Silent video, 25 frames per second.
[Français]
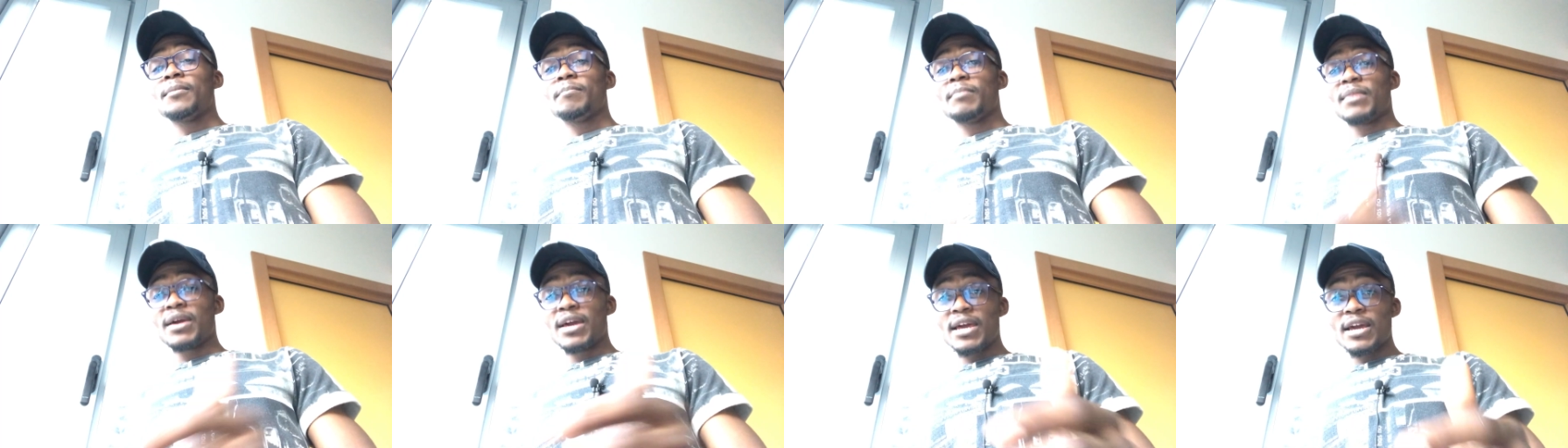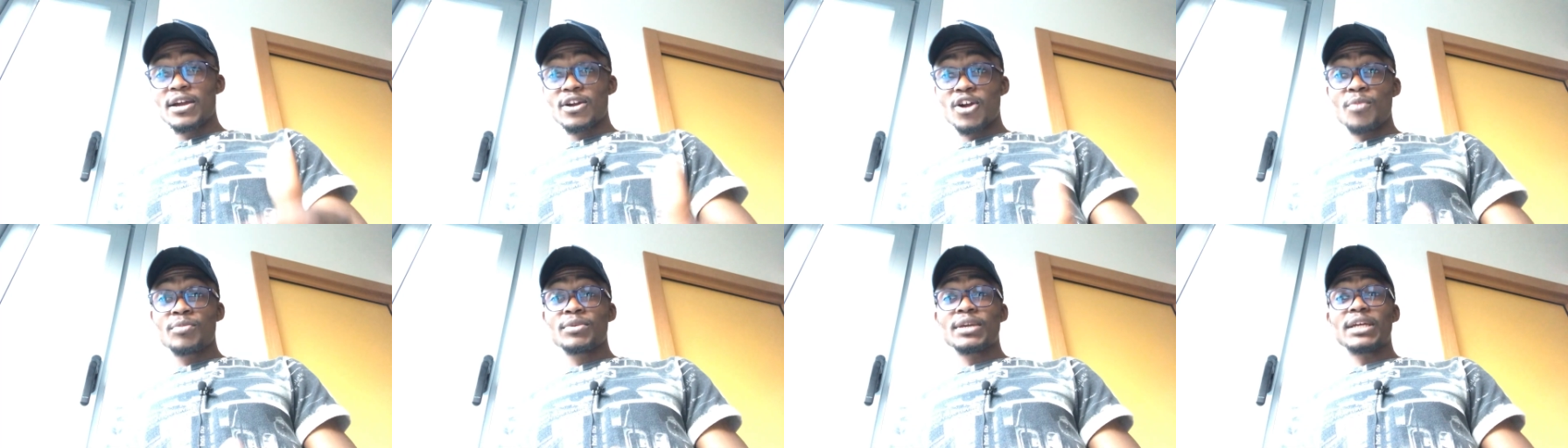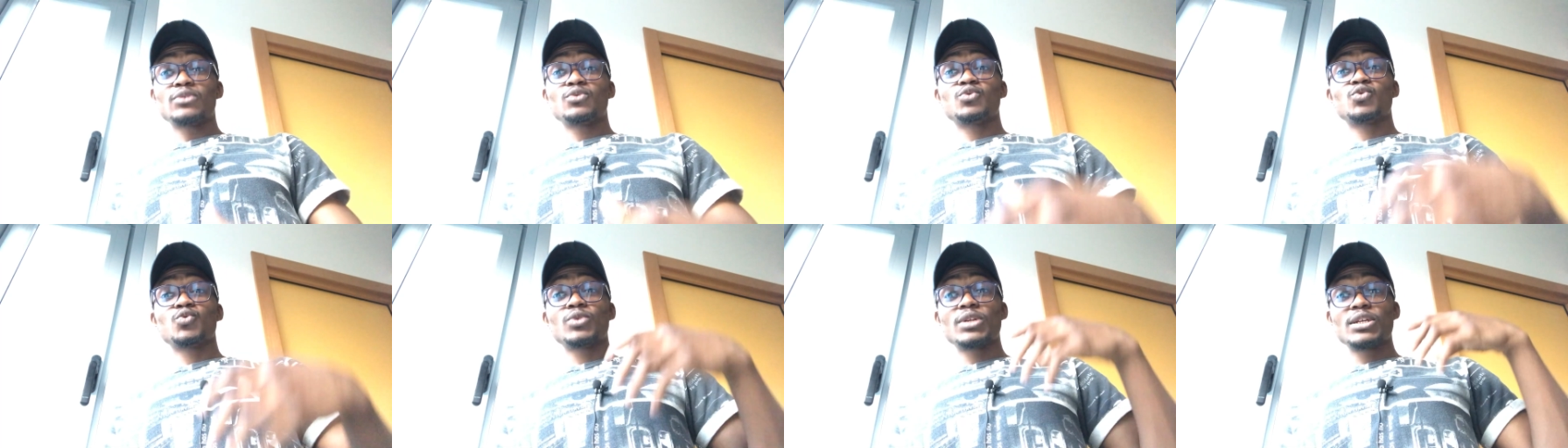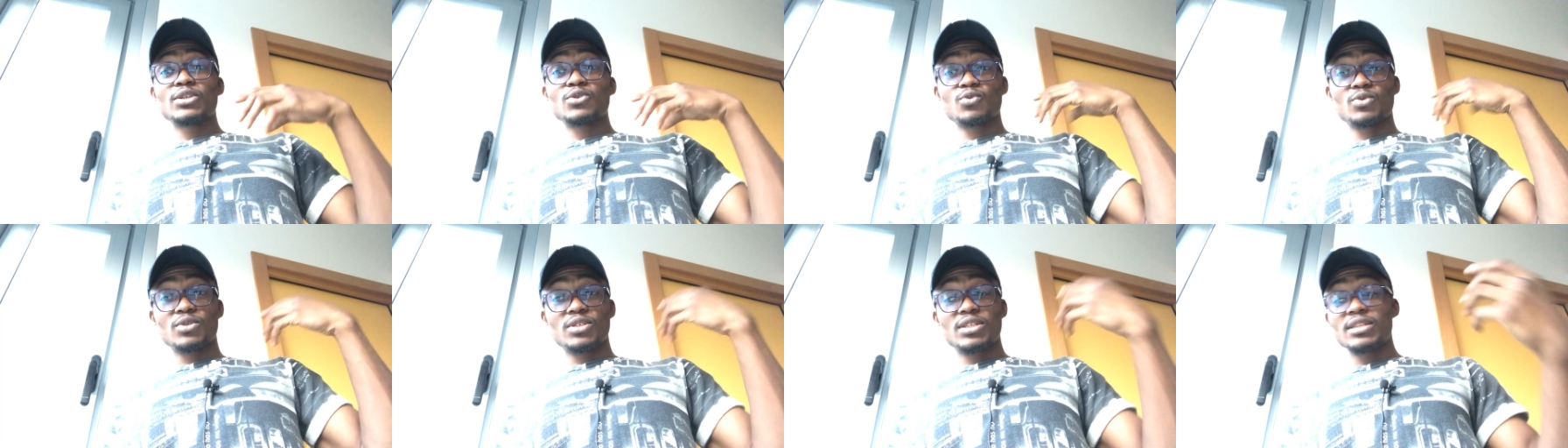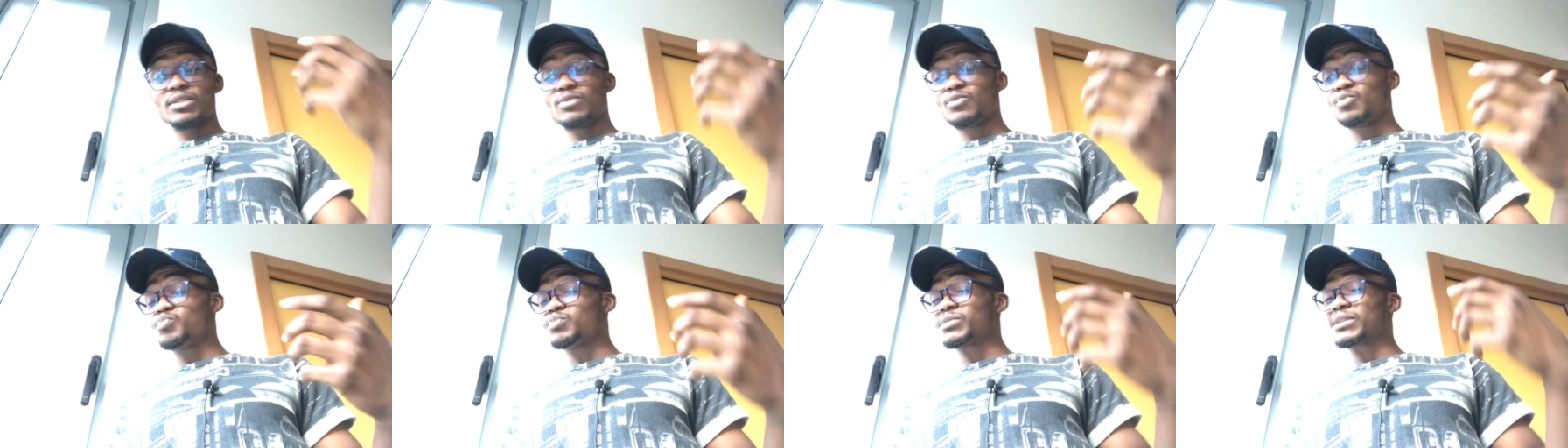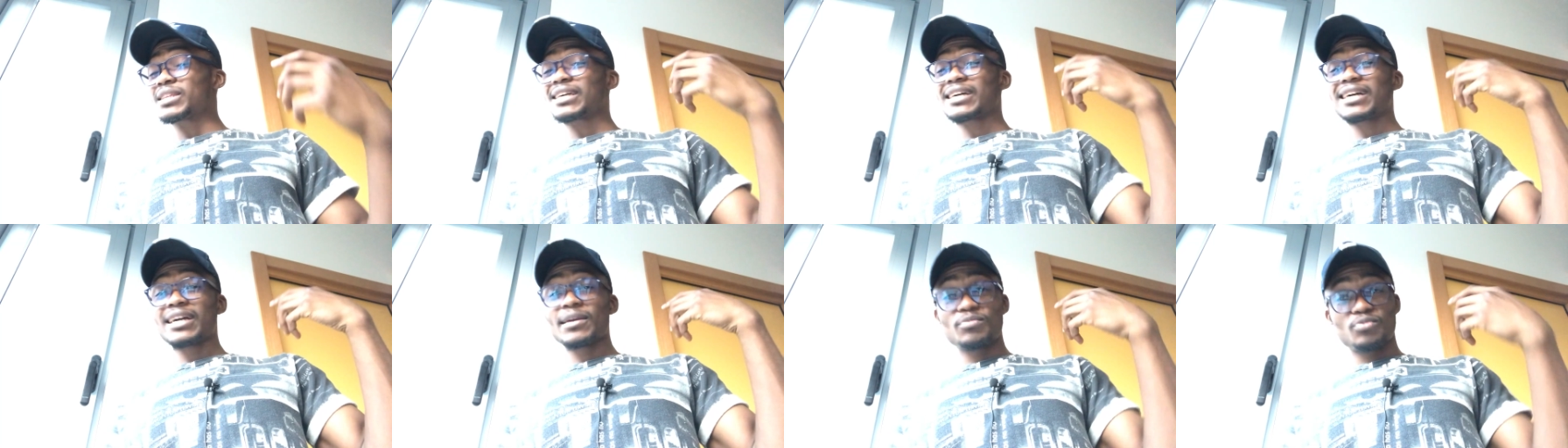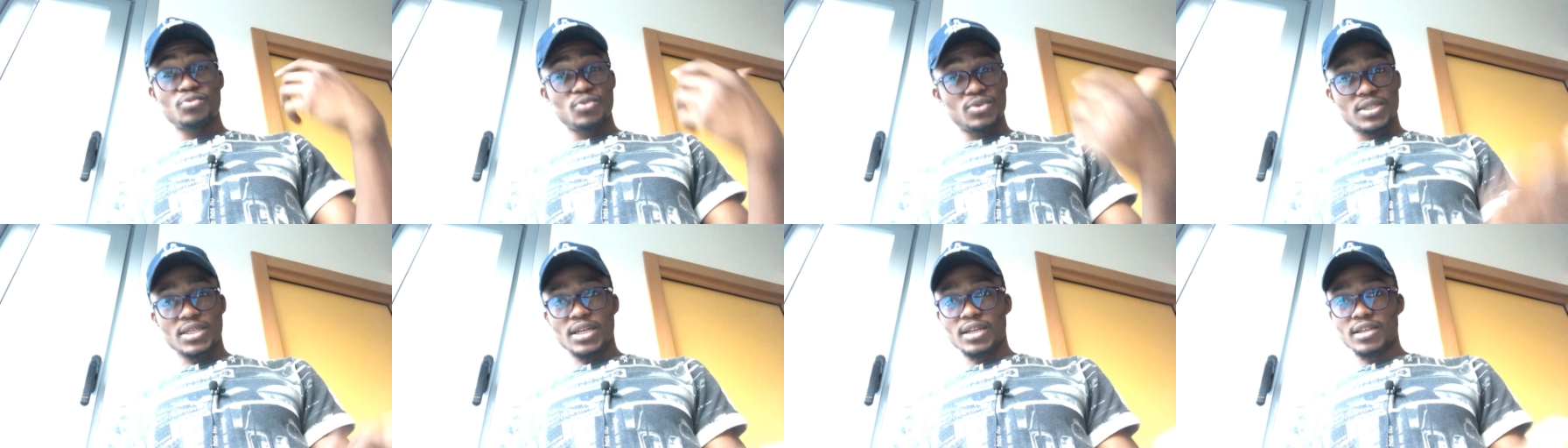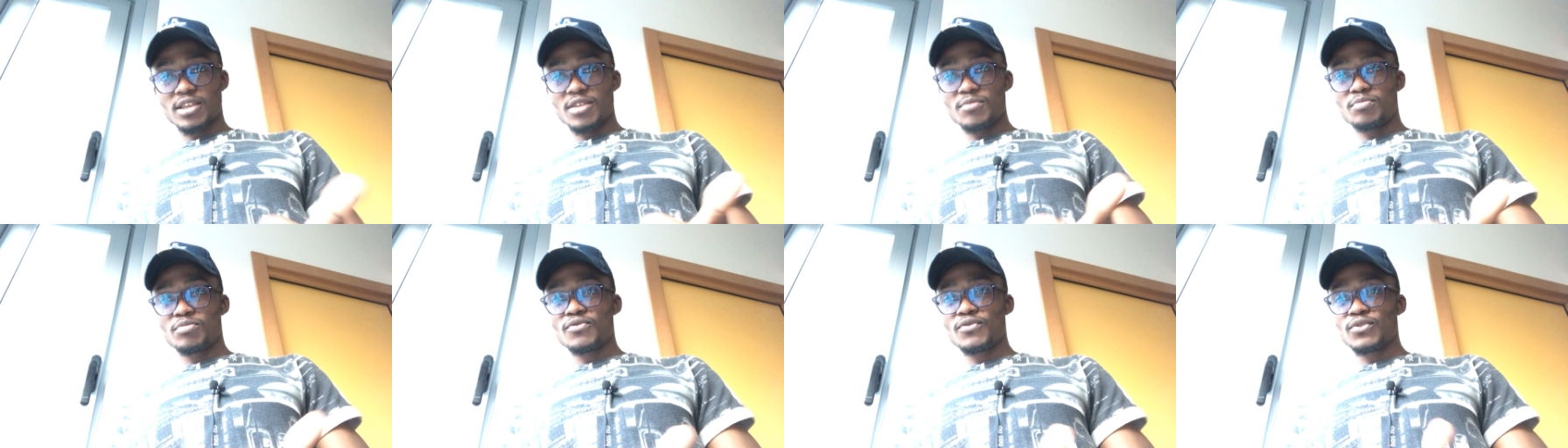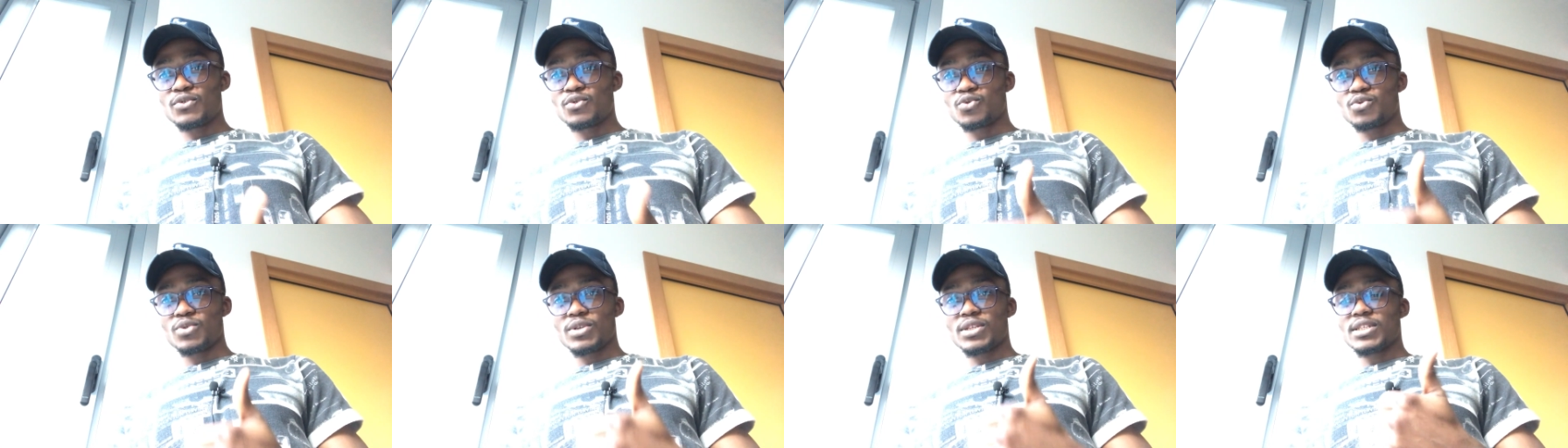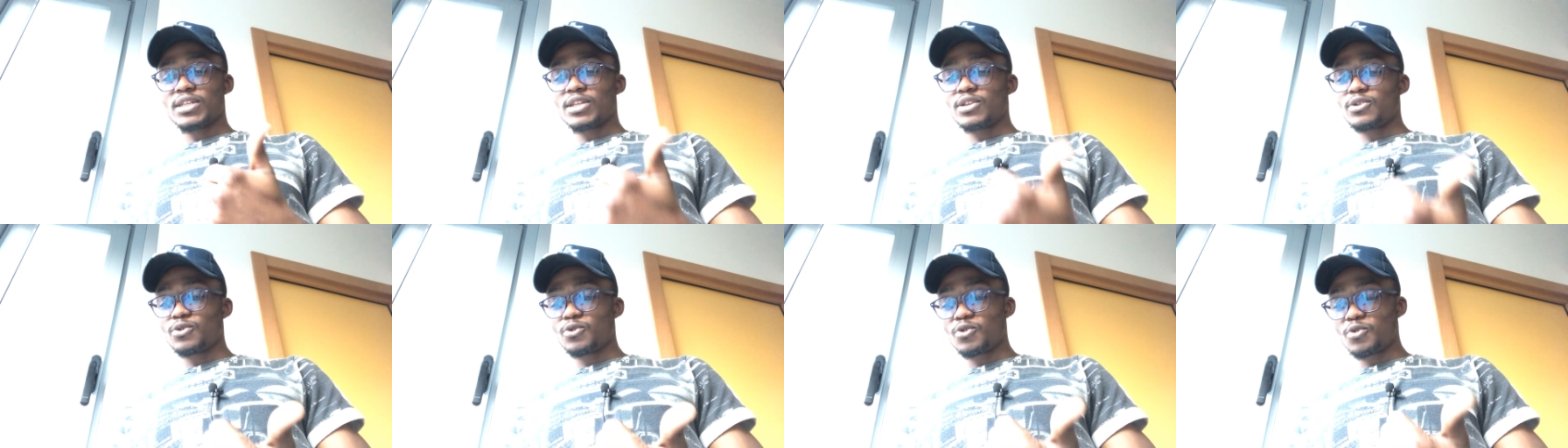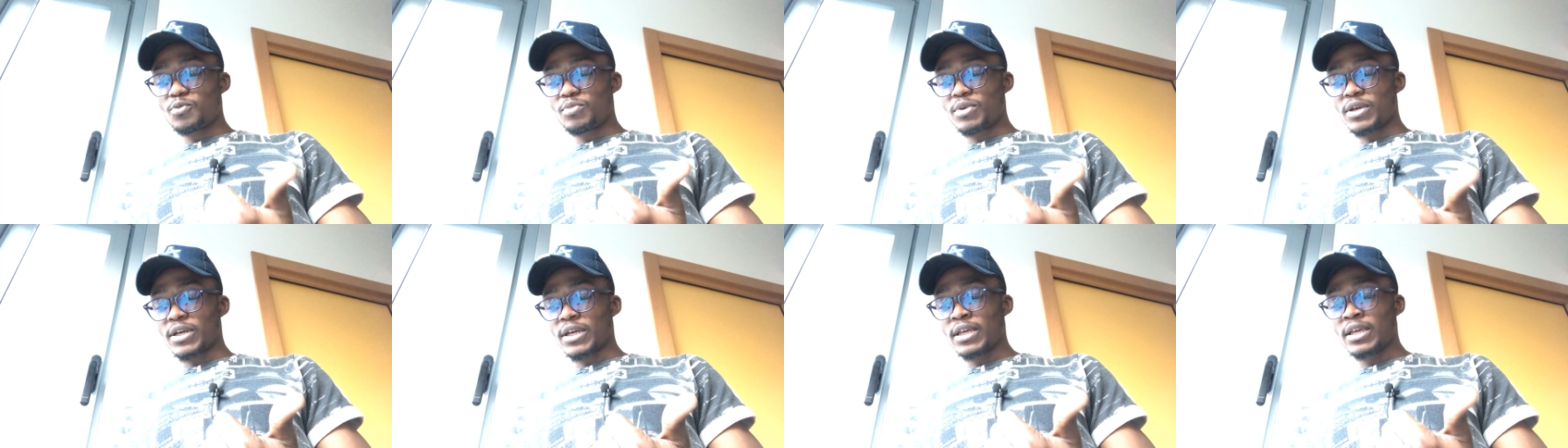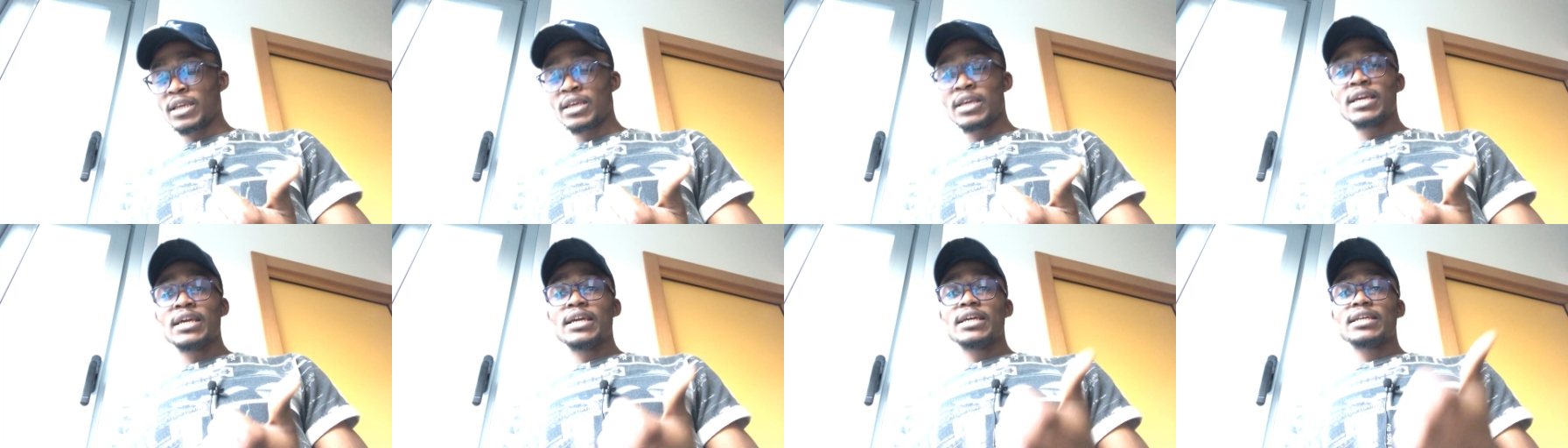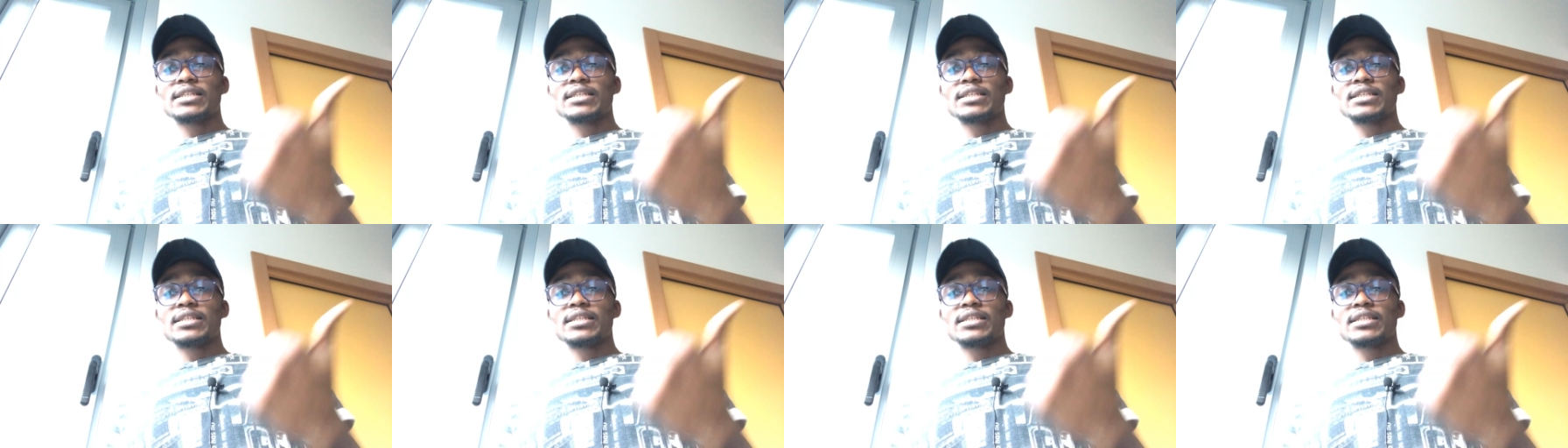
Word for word: Mais comme il y a toujours des outils très puissants qui peuvent toujours essayer de récupérer,